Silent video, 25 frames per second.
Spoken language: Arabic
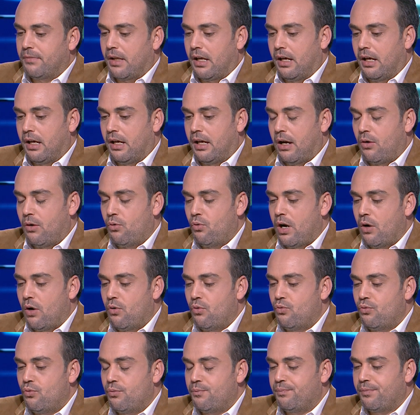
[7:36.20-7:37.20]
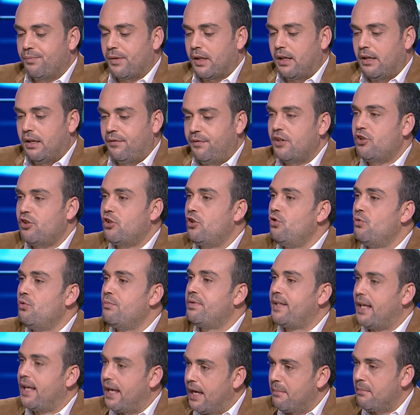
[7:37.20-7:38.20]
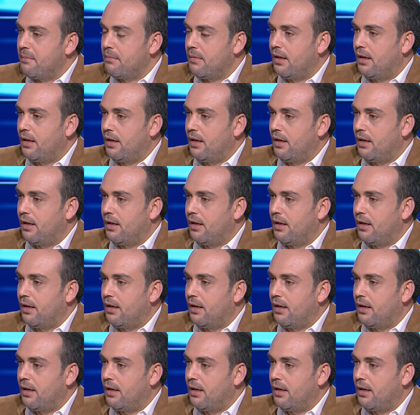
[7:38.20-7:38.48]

آه، او او كيفاش اليوم ساهم